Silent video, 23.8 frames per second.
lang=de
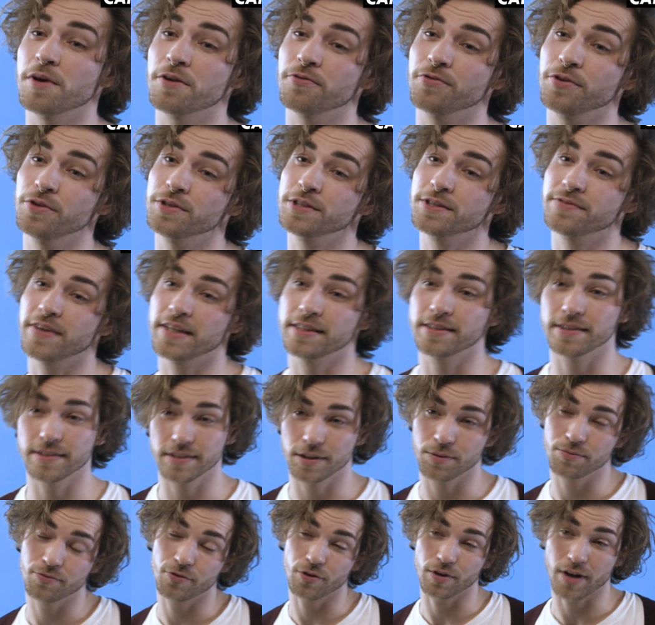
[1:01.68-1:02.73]
wenn man
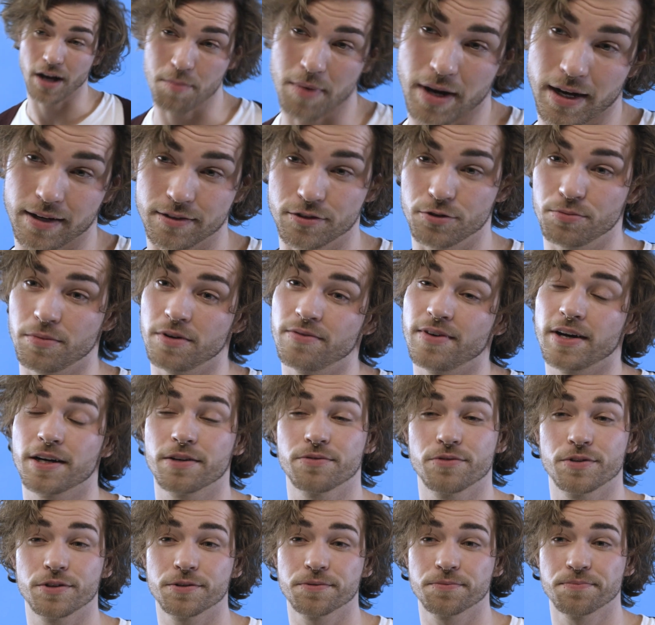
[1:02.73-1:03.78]
24-7 von Kameras
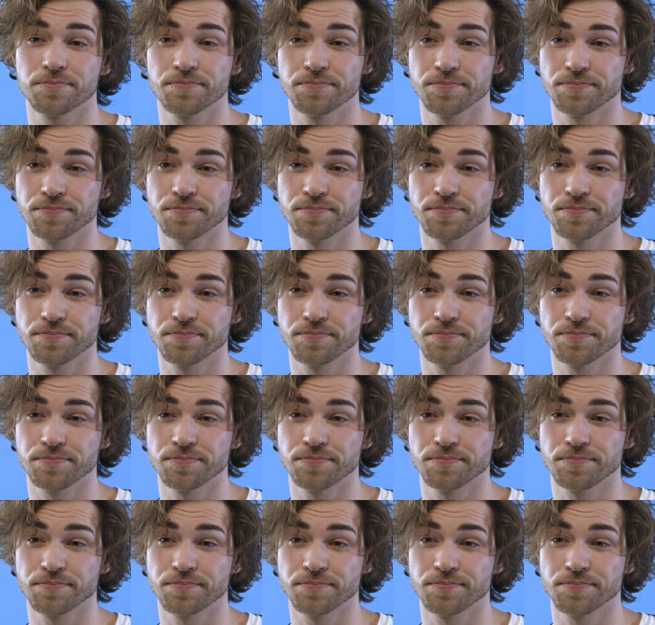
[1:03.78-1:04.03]
überwacht wird.